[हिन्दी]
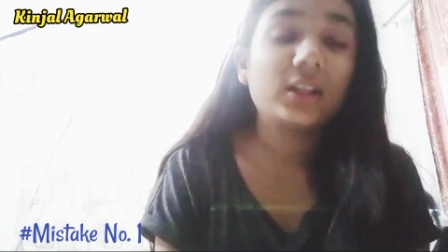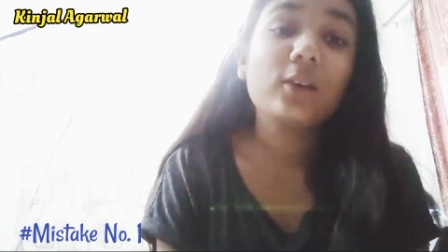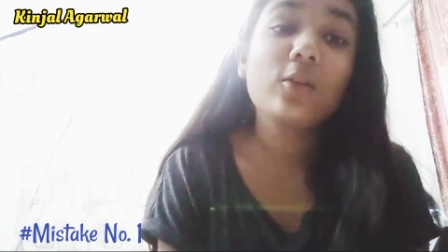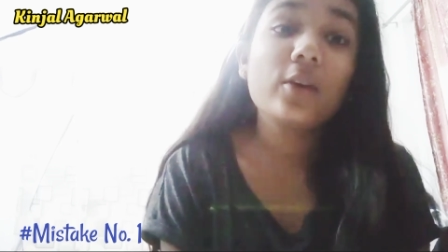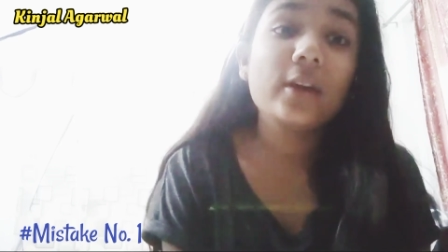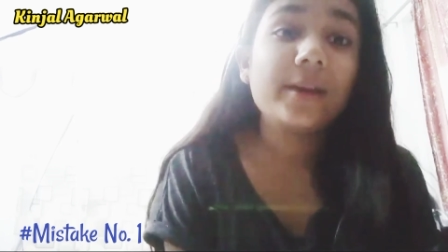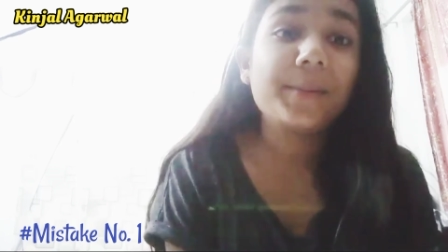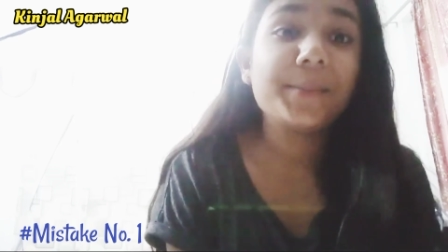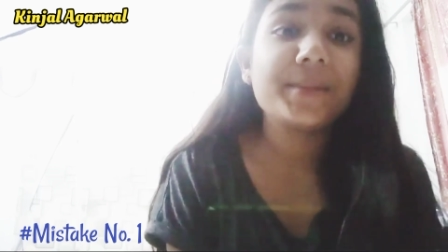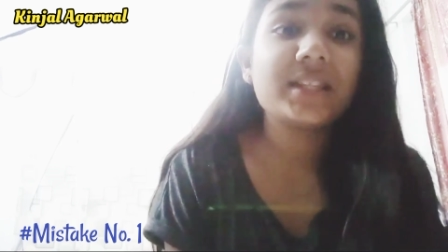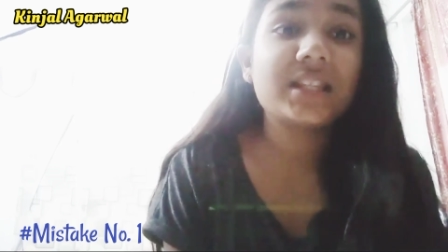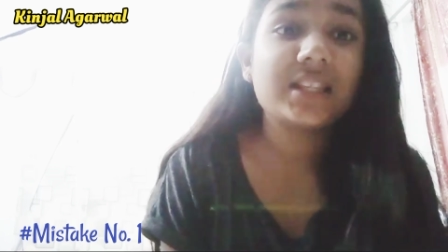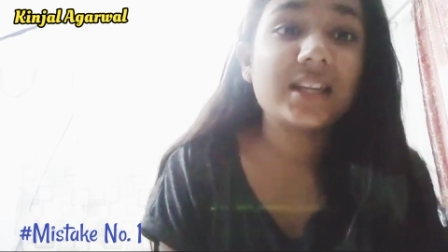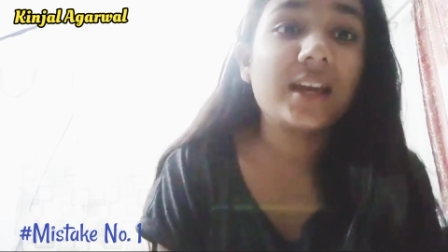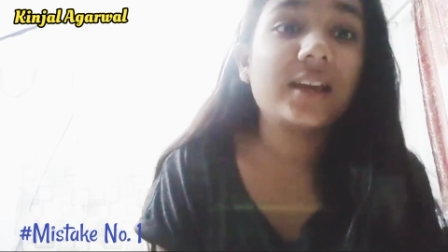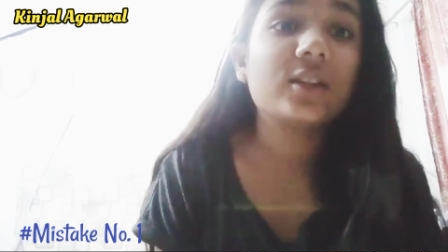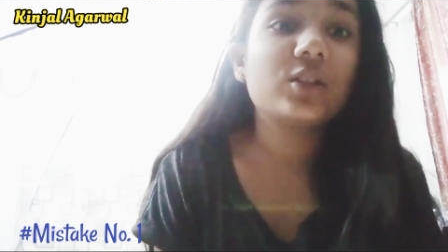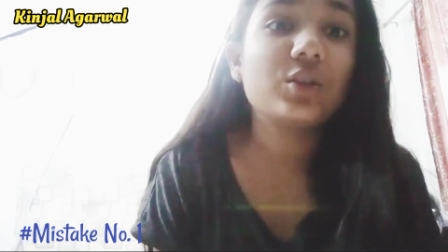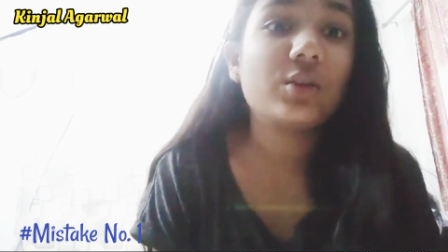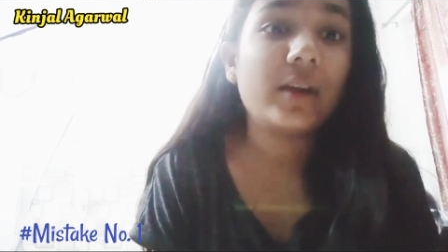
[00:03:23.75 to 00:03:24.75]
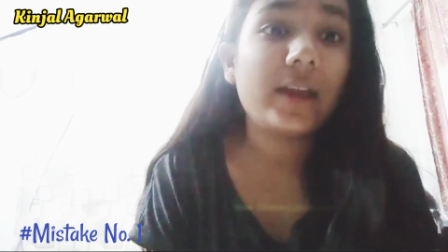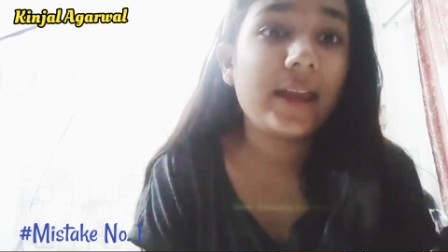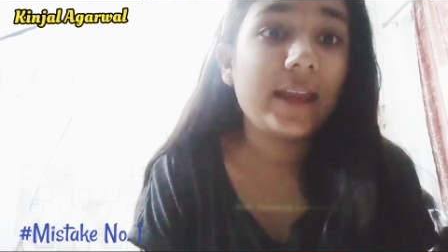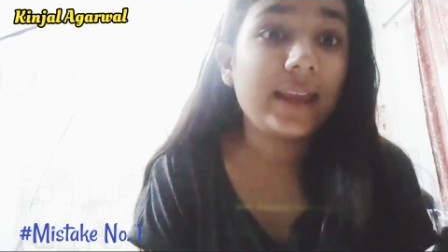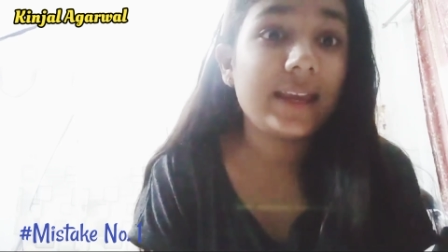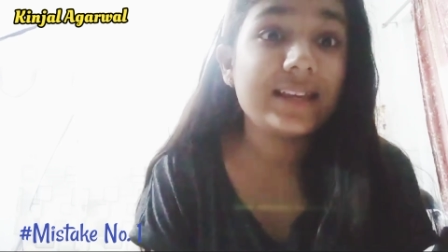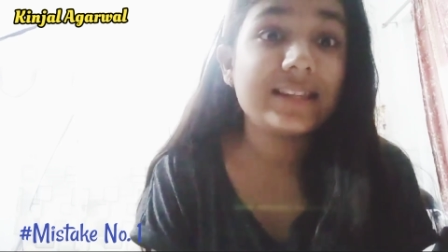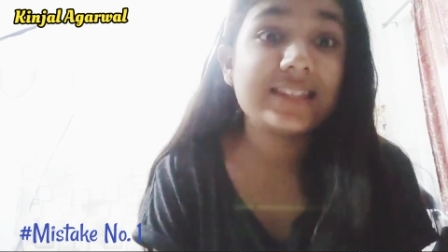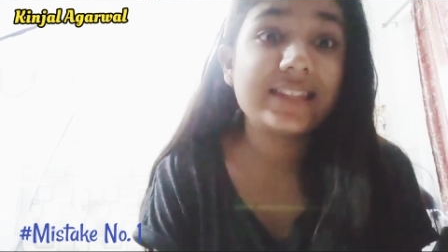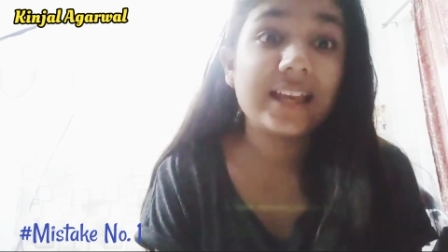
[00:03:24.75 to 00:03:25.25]
देखो ये मिस्टेक जो है
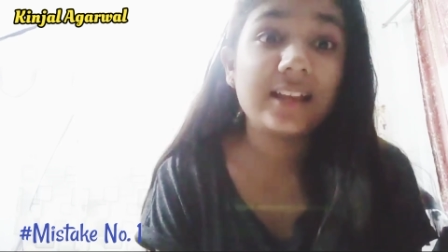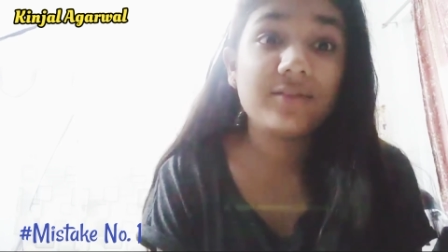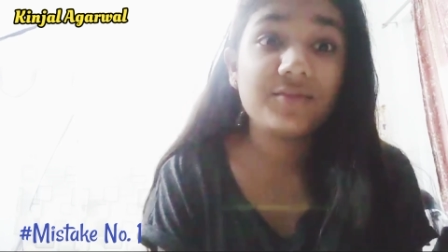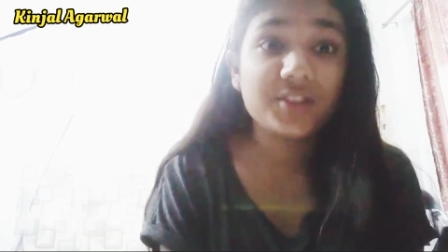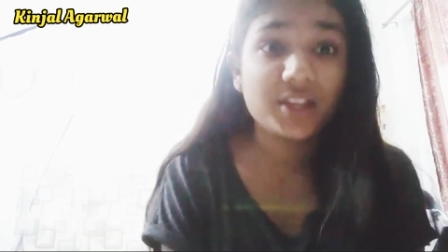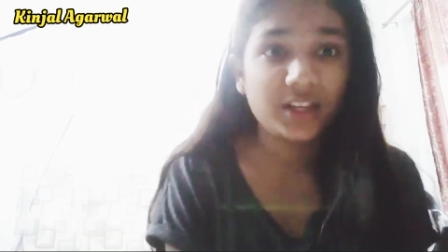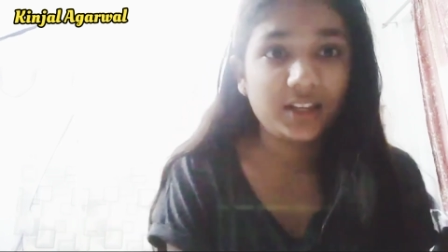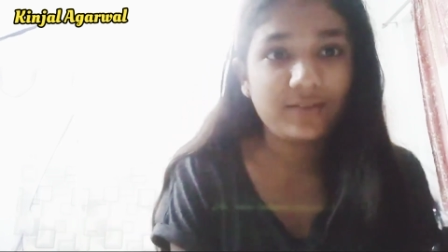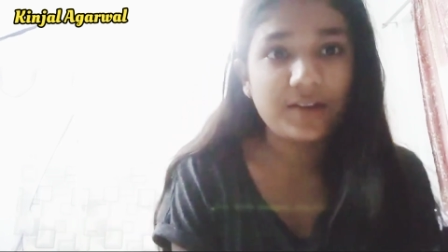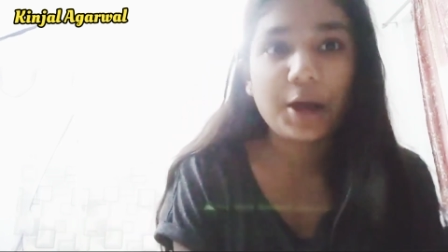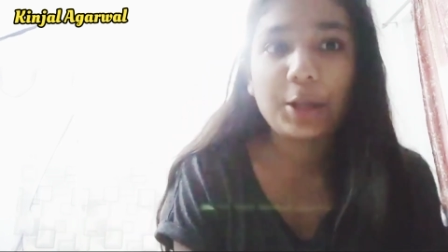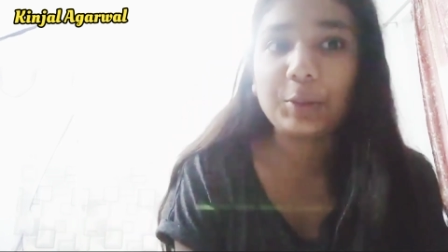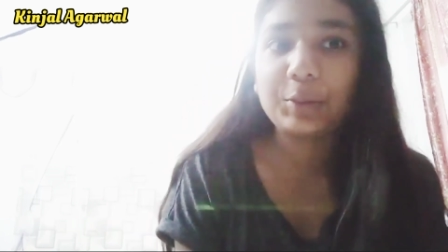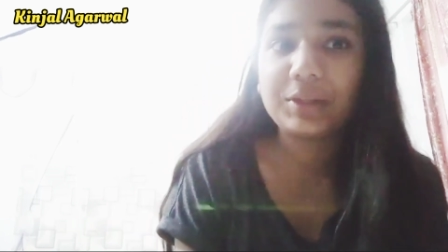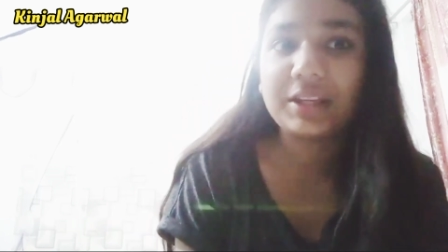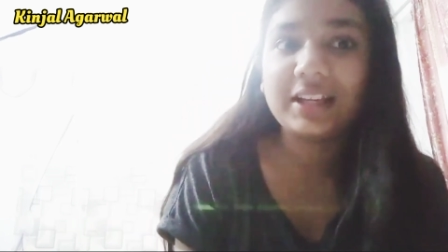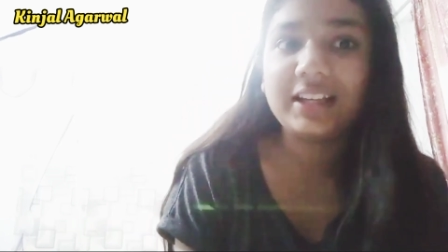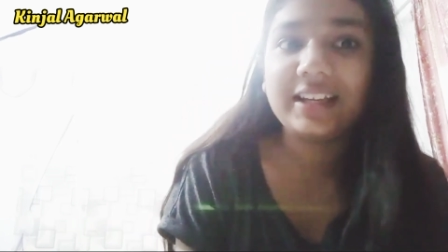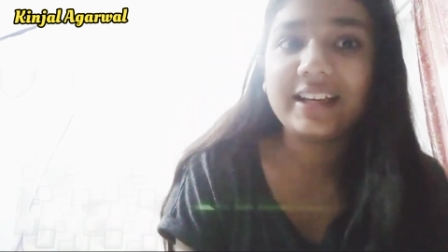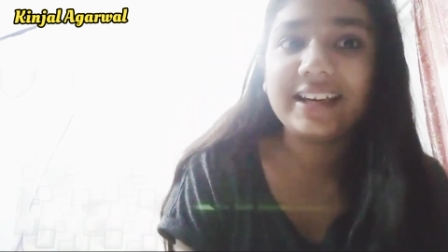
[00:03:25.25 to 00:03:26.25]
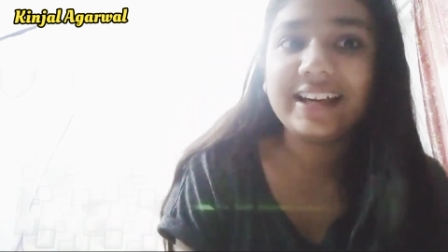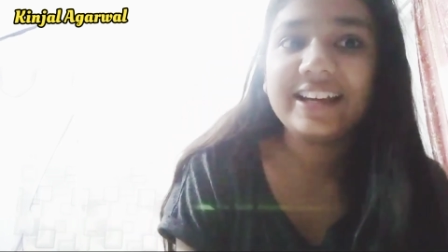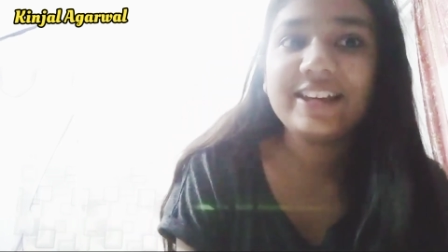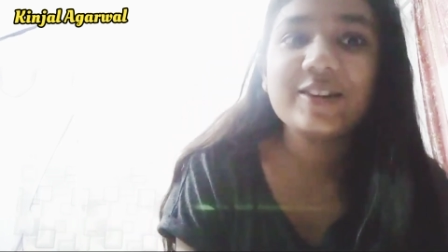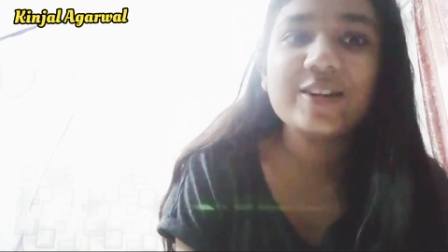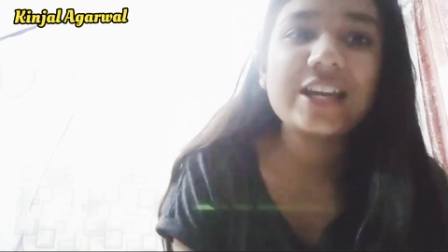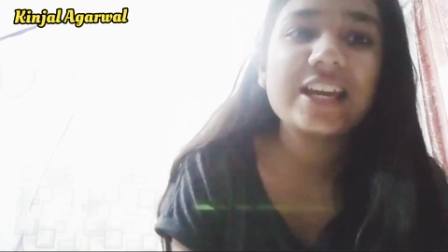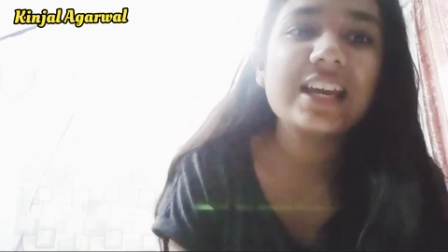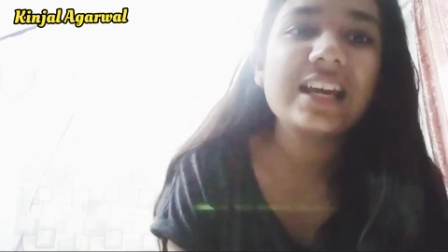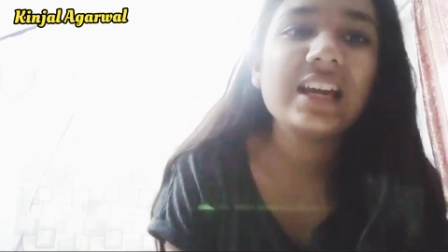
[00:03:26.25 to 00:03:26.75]
ये सेल्फ स्टडी वालों के लिए है
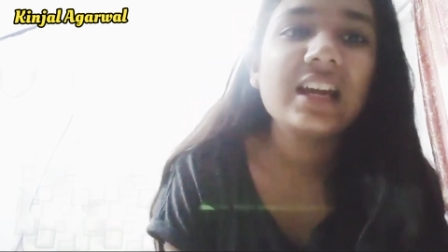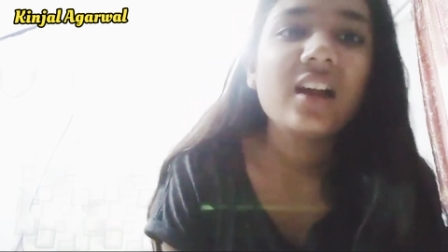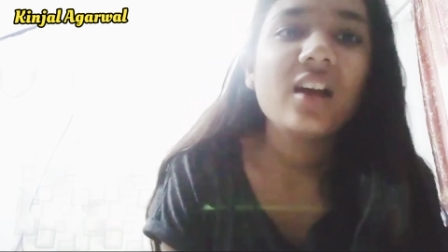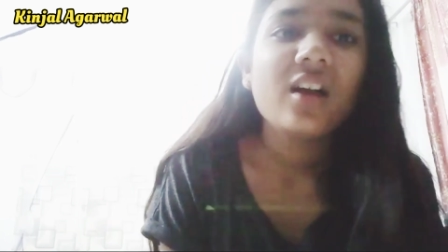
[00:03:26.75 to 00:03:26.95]
क्योंकि